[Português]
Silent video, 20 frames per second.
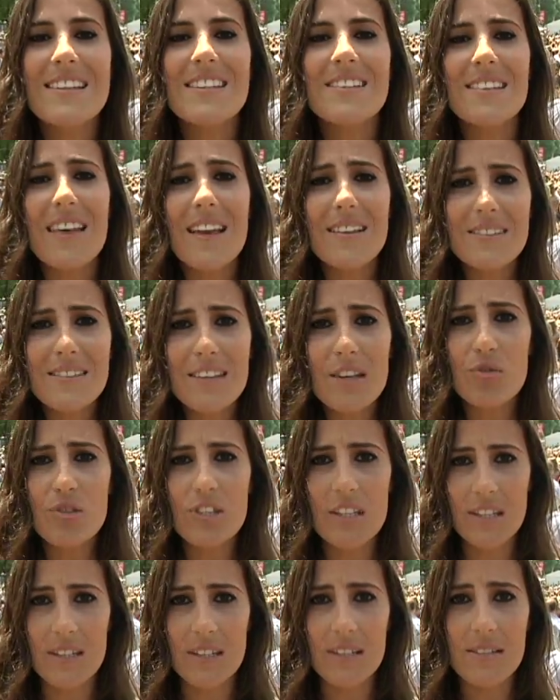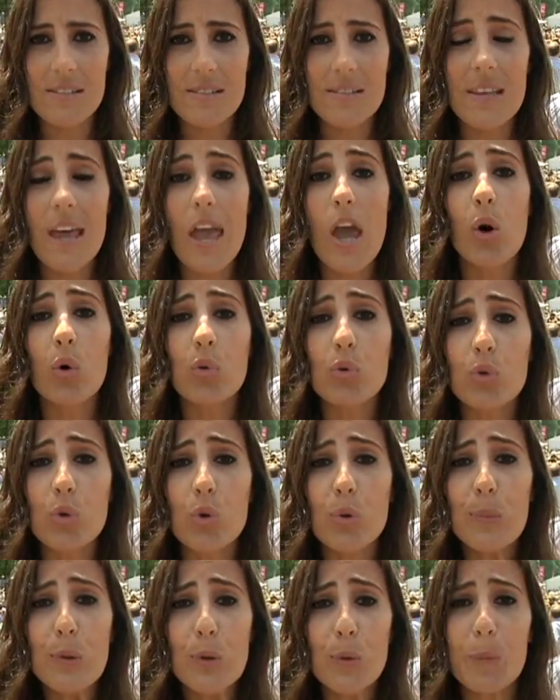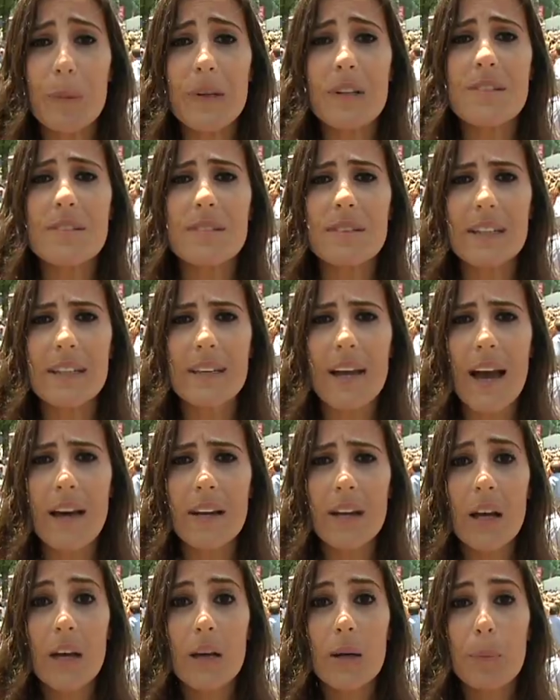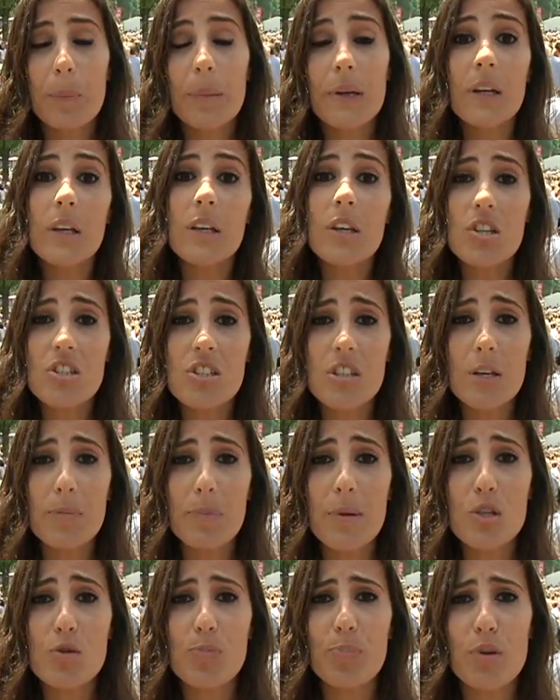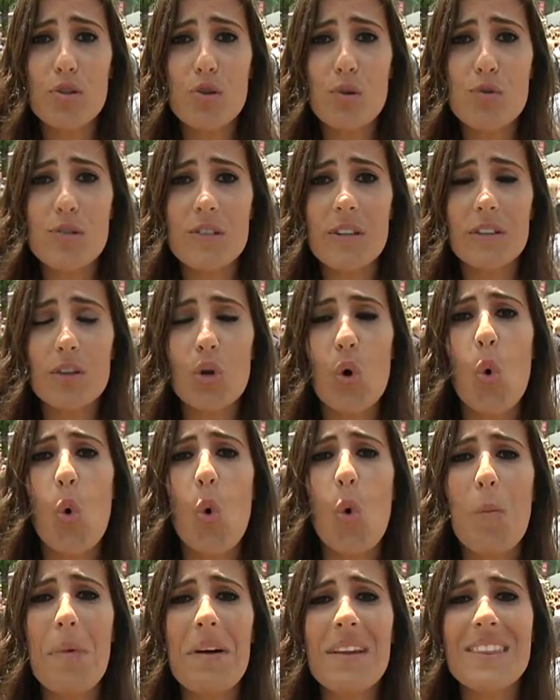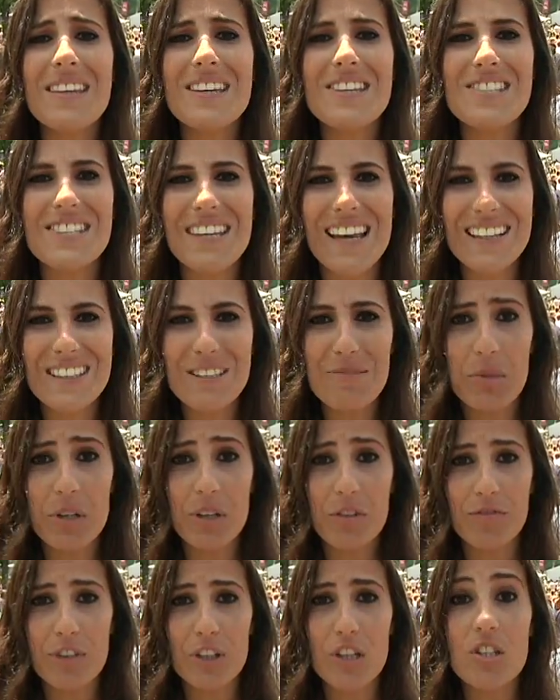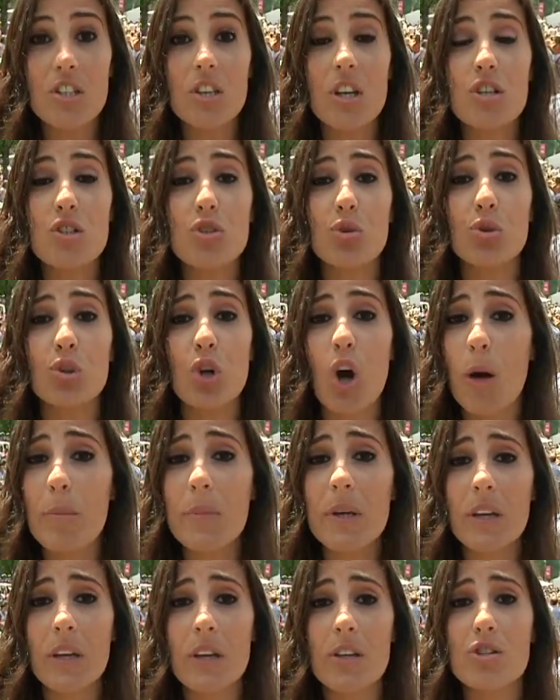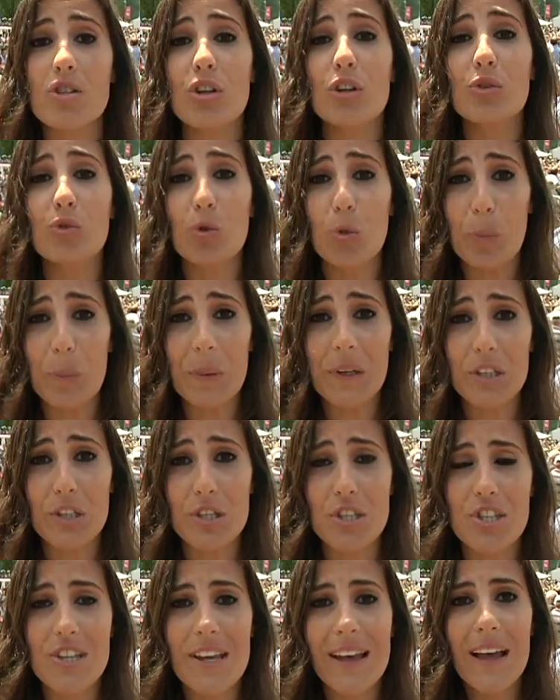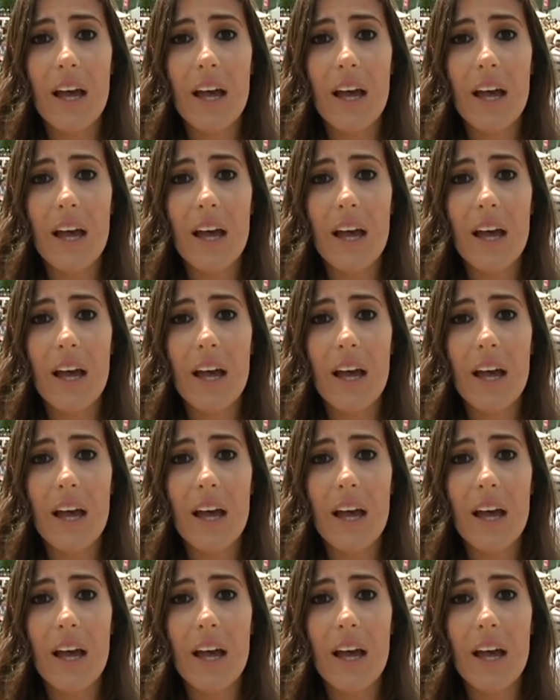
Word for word: 715 é o número para se ligar para que as tripas possam ser uma das sete maravilhas gastronómicas do país.